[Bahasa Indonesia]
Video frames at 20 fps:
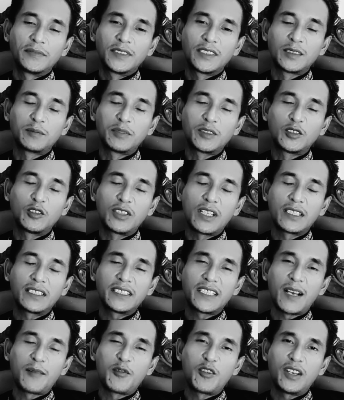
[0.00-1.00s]
Sebetulnya
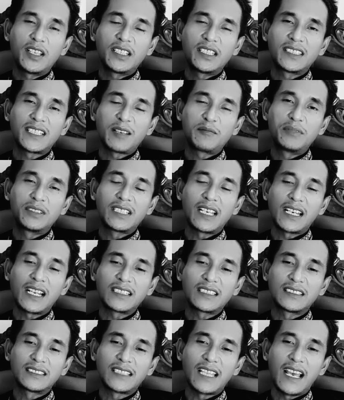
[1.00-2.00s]
tidak boleh kita
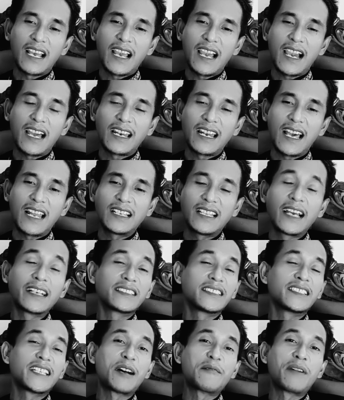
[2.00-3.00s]
bicara tentang hal-hal yang
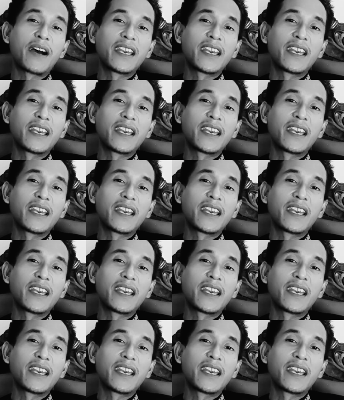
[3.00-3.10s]
tidak